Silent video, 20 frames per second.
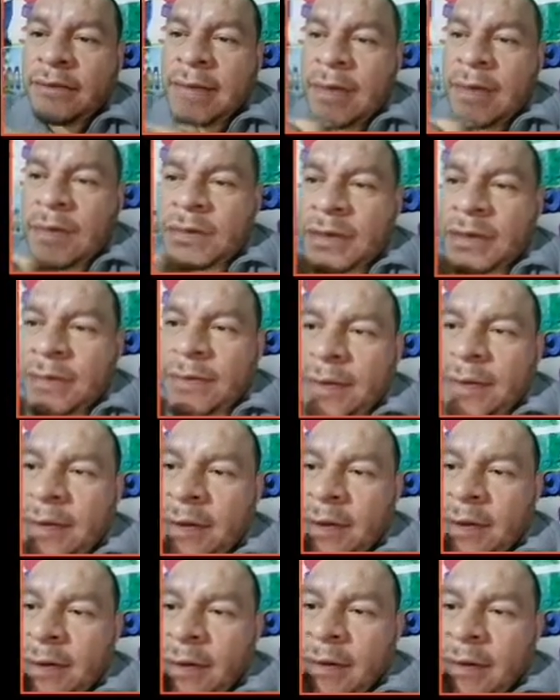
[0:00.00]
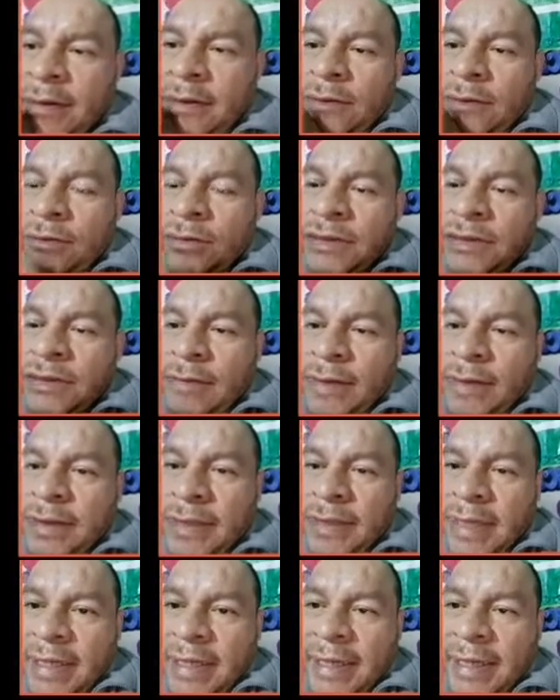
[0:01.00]
vamos a ver
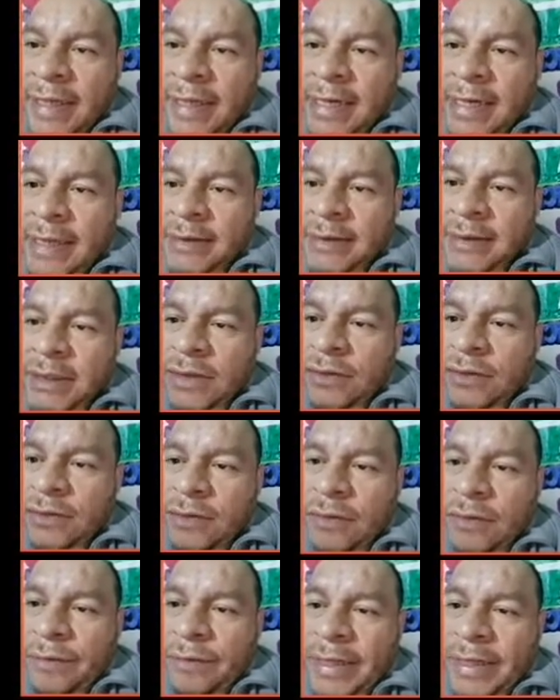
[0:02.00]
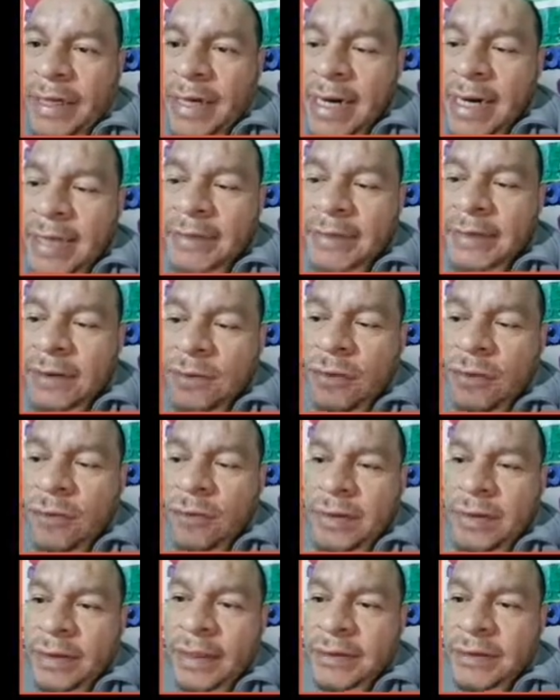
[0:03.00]
justamente el área del círculo. El área del
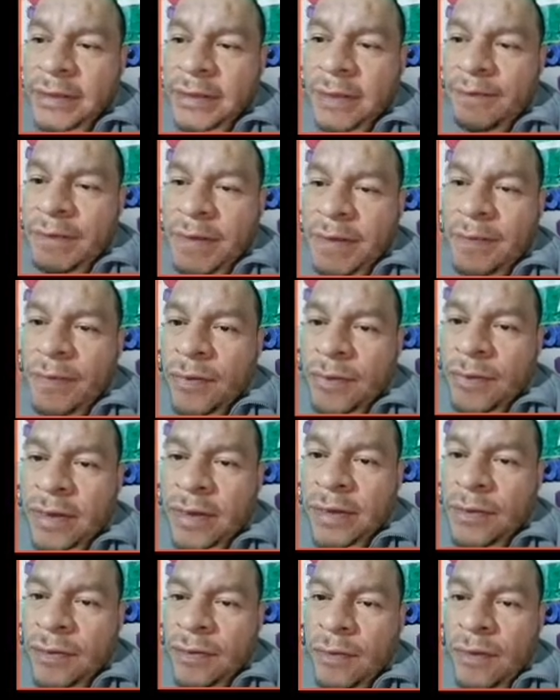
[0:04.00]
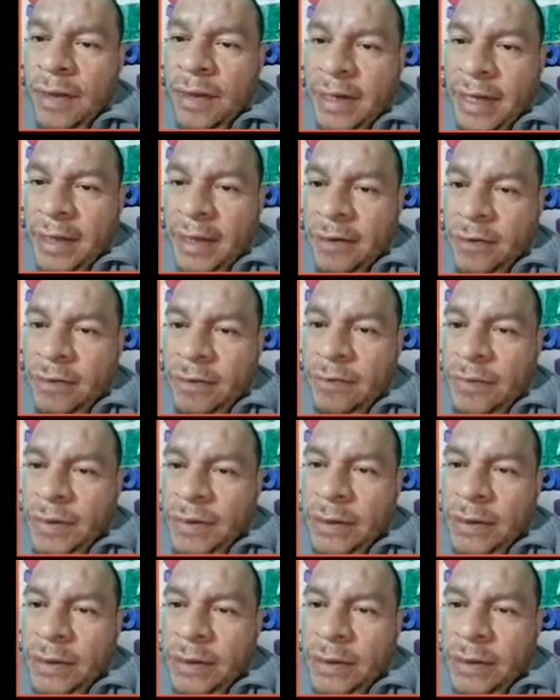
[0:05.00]
círculo vendría a ser pi por radio cuadrado.